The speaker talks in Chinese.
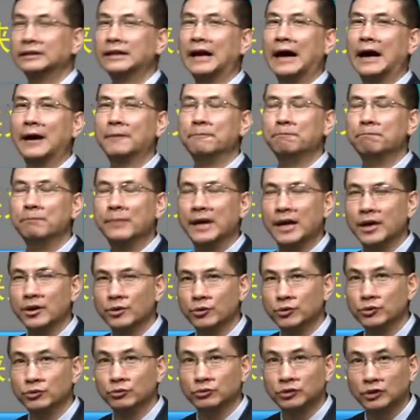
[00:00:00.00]
它没
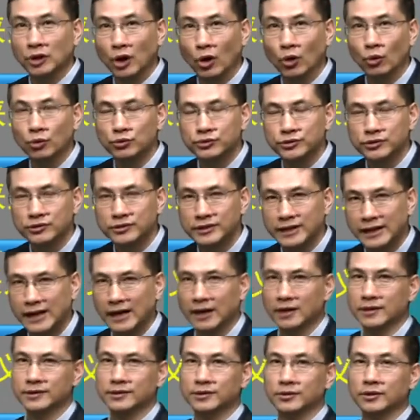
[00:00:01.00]
有用“投资”这
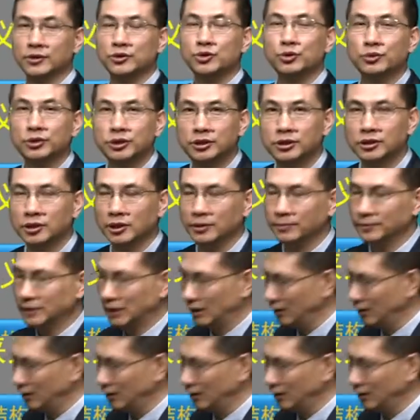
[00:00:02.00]
两个字，用的是什么